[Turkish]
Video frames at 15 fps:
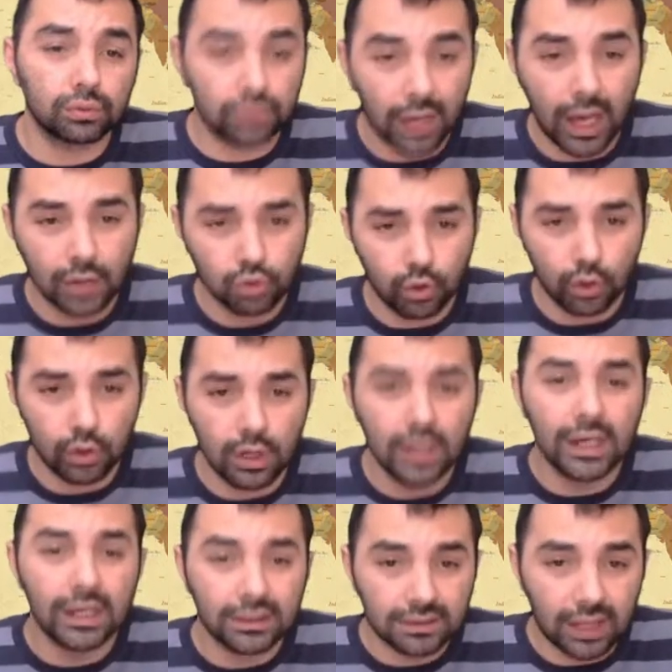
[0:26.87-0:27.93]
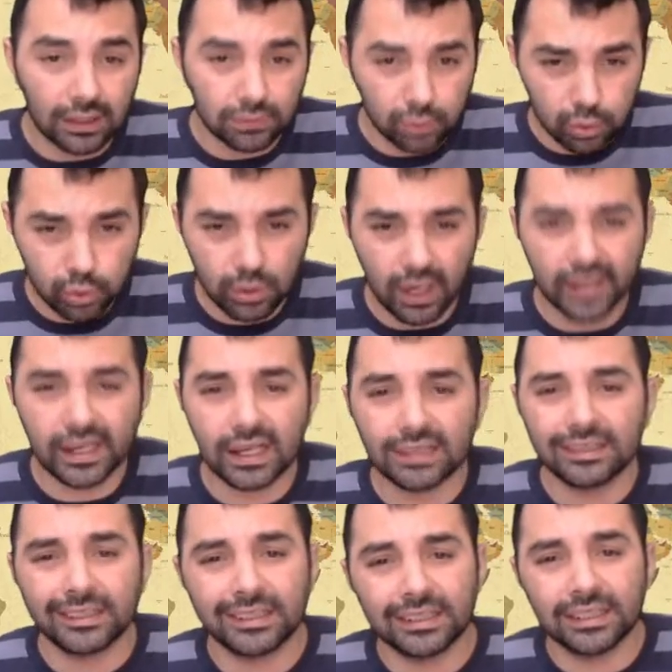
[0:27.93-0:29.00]
daha çok tatlı su
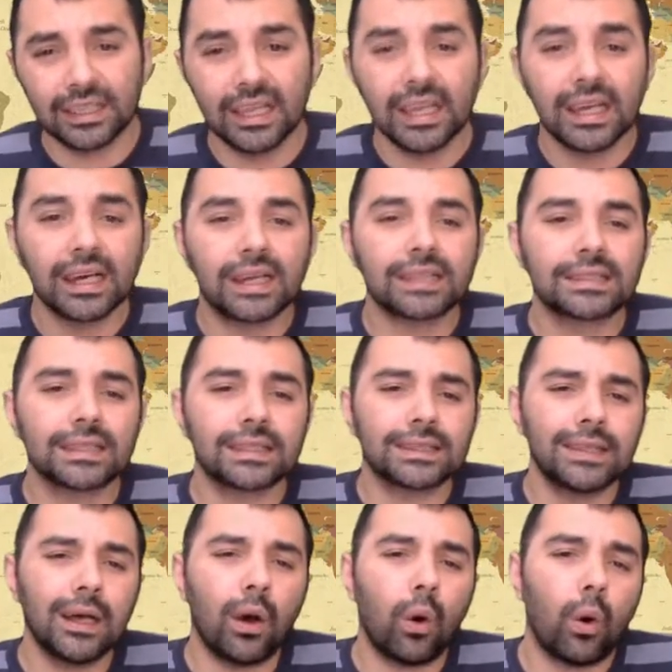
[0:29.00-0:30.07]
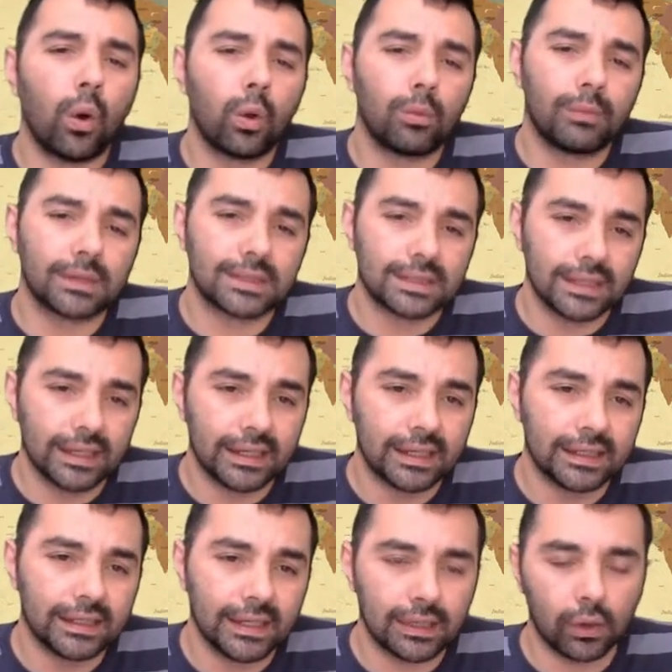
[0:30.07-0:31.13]
kaynaklarının kısıtta olması
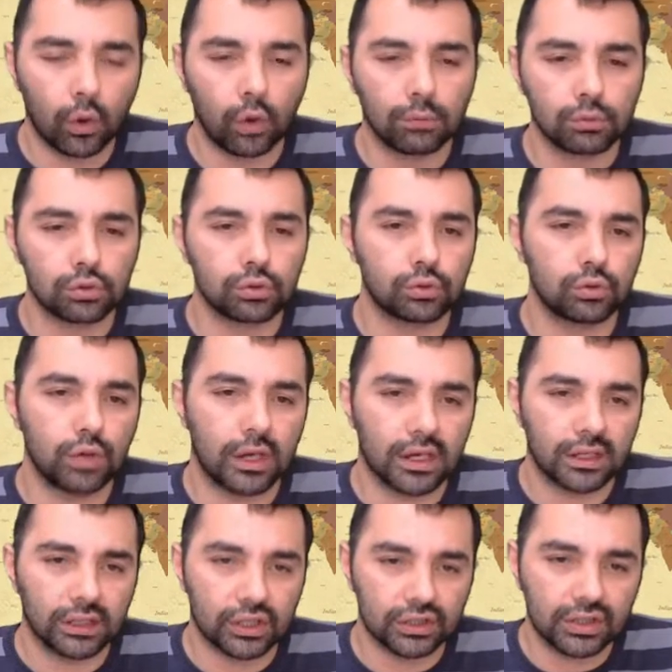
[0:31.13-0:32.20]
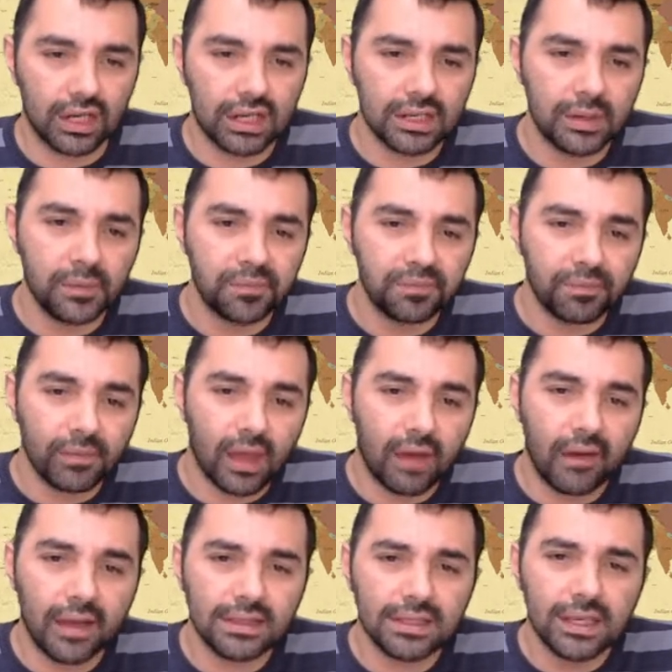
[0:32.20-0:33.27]
neden olmuştur diyor arkadaşlar.
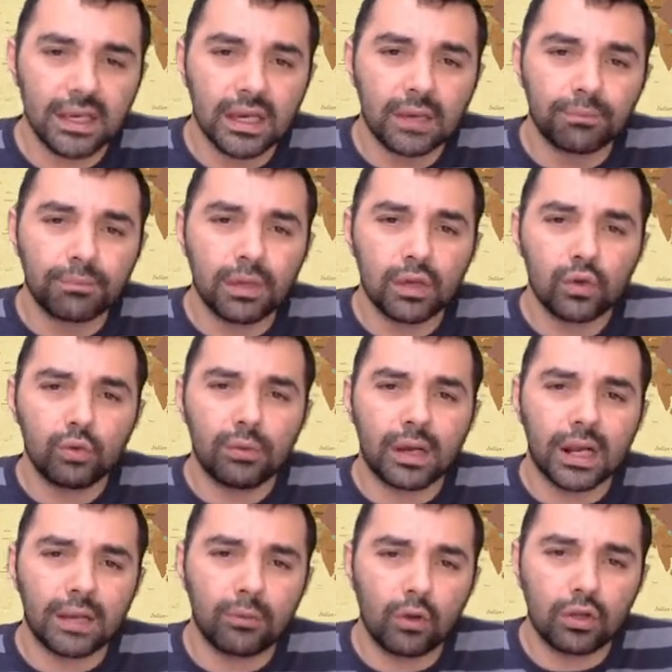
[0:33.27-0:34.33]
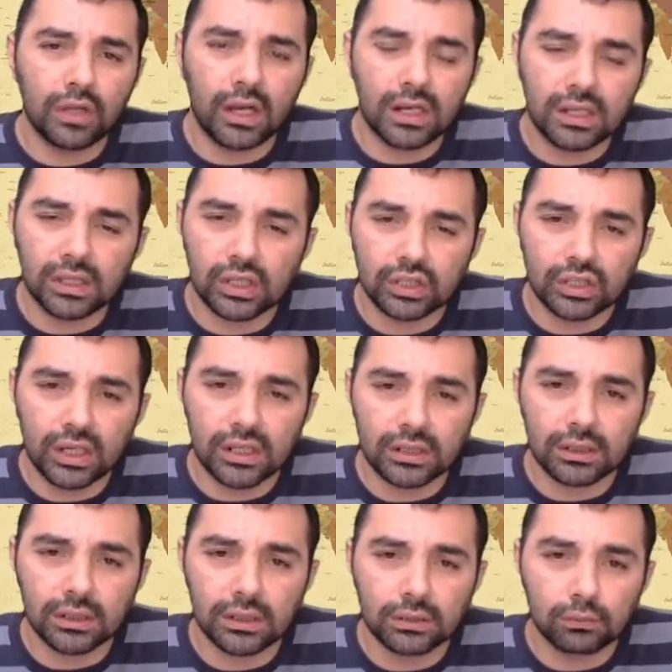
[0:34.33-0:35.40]
Evet, bir numaralı bölge arkadaşlar
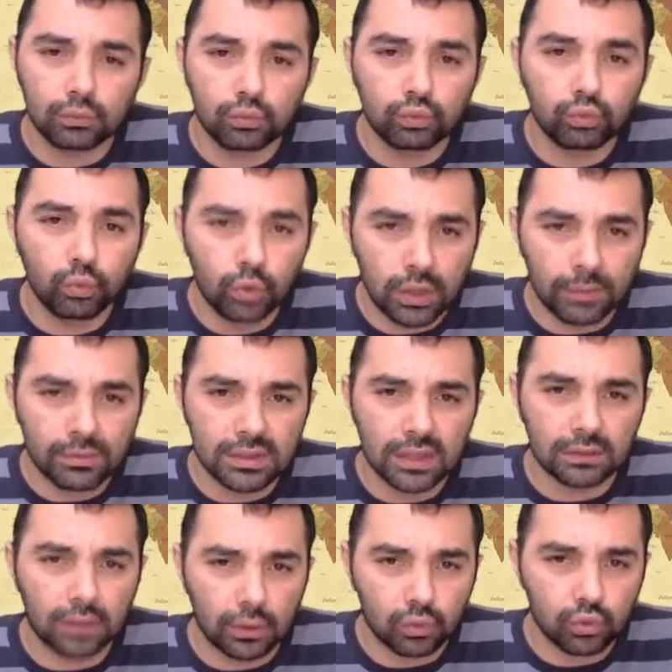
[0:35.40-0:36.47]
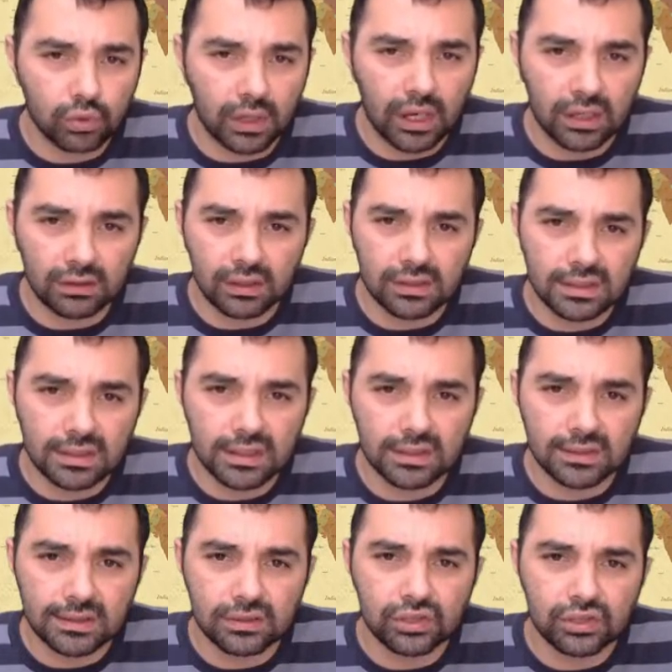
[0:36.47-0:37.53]
e, Ülkemizde tatlı su kaynaklarının
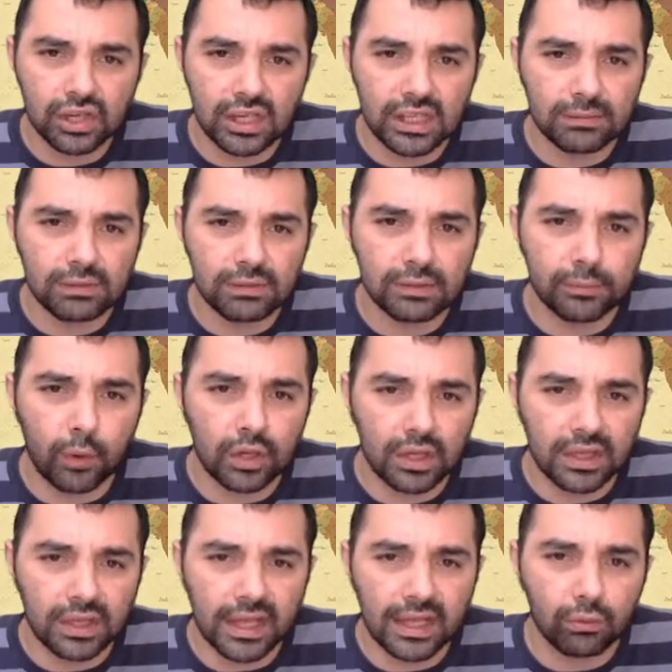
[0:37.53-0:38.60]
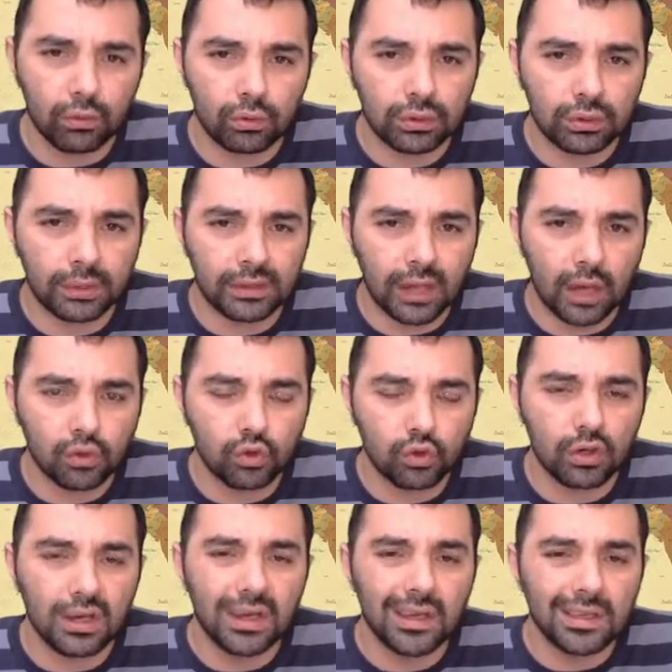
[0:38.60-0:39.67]
sıkıntısının çekildiği bir bölge değil. Orada daha
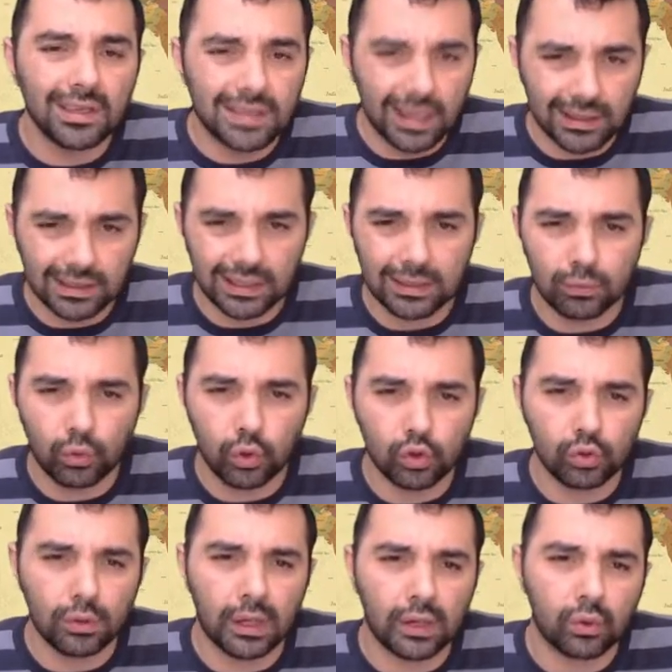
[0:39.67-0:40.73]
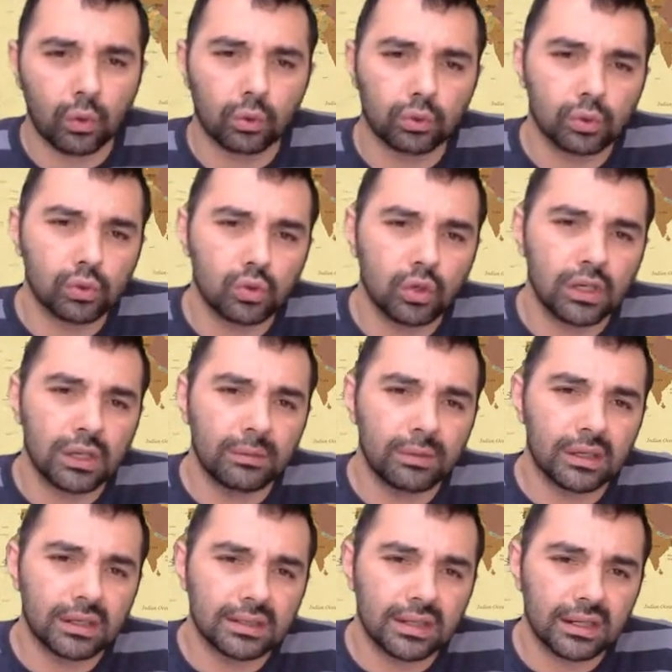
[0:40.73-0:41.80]
çok sert iklim koşullarının olduğunu
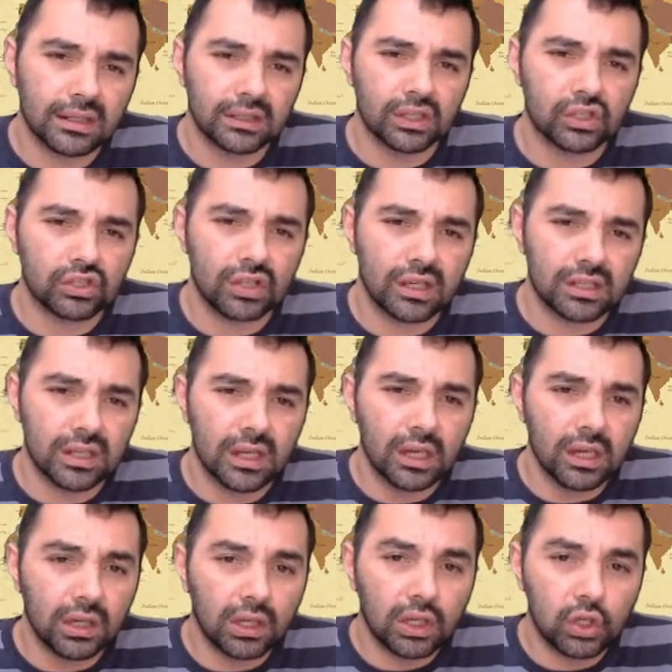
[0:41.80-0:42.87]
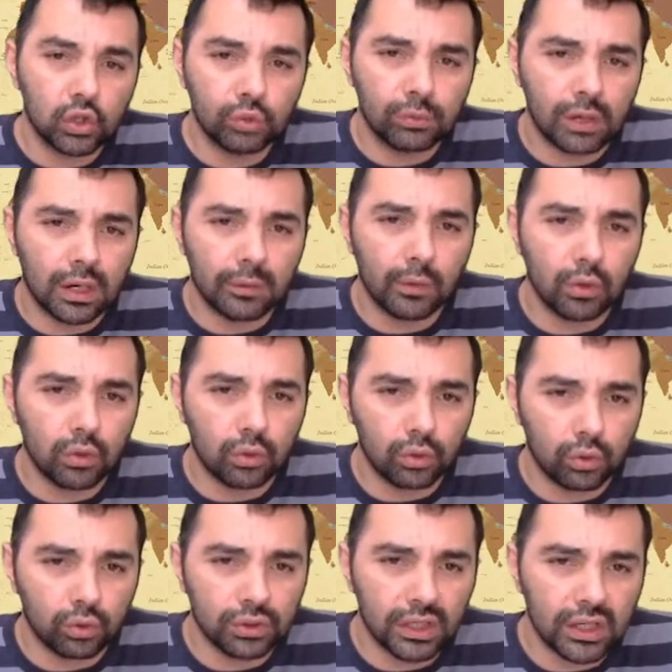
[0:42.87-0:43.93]
söyleyebiliriz arkadaşlar. 2 numaralı bölge
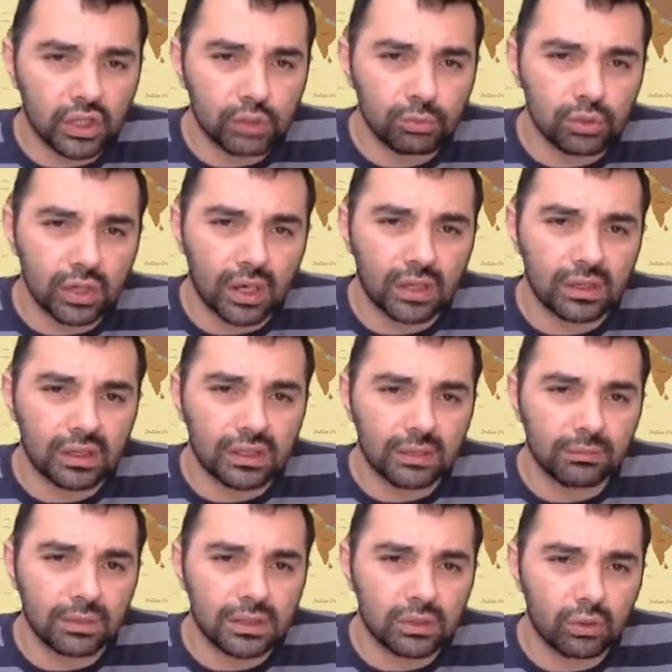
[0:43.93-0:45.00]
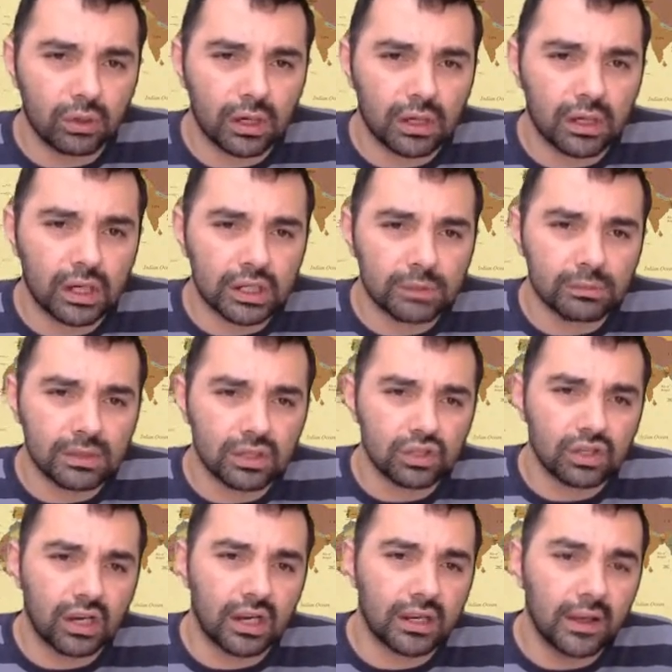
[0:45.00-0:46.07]
yoğun yerleşmiş alanlardan birisi olarak karşımıza
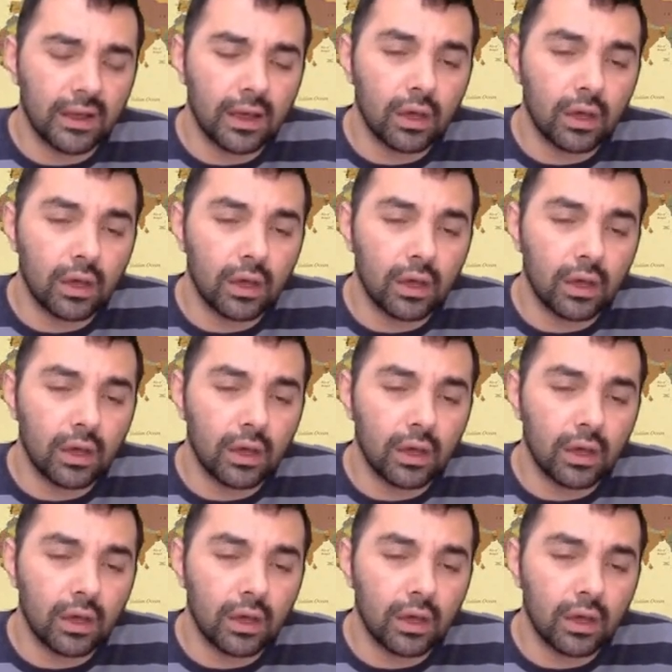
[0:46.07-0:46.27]
çıkar.